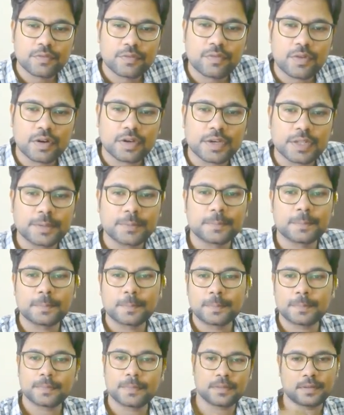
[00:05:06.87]
ఫార్టీ
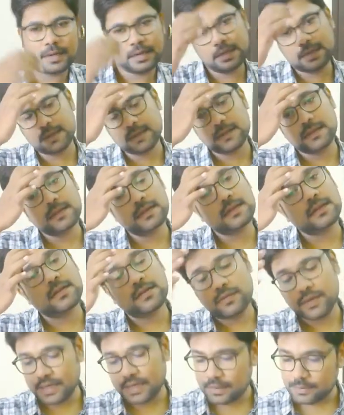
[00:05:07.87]
రైట్
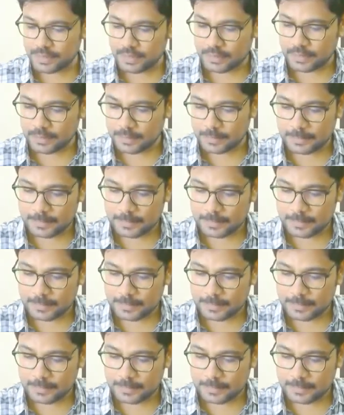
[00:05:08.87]
వెయిట్ మినిట్